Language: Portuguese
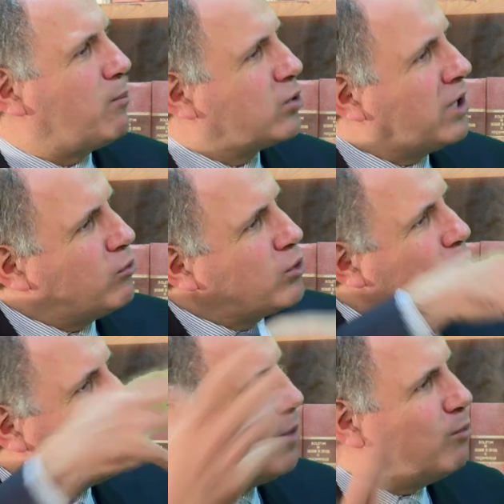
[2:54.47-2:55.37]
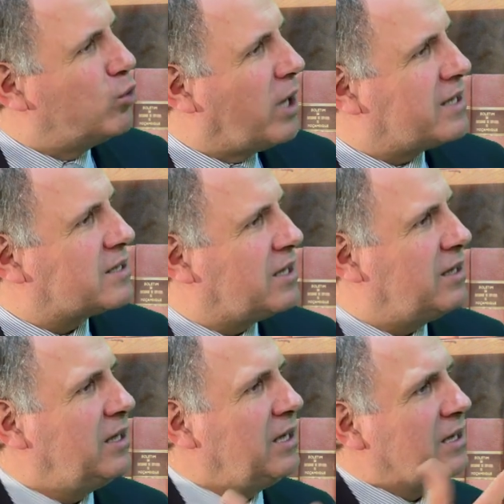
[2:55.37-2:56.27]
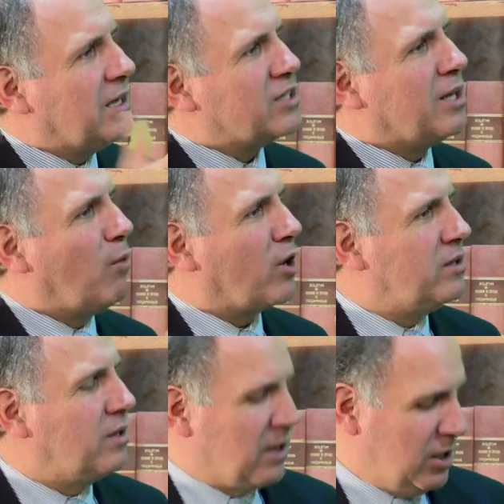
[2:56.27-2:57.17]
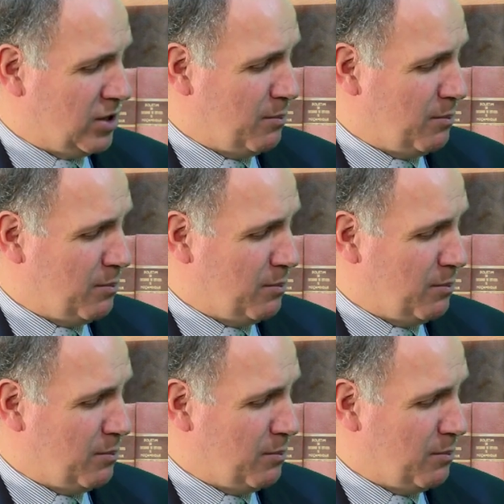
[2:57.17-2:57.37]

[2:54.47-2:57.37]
portanto, que houve uma mudança desde a morte de Cristo.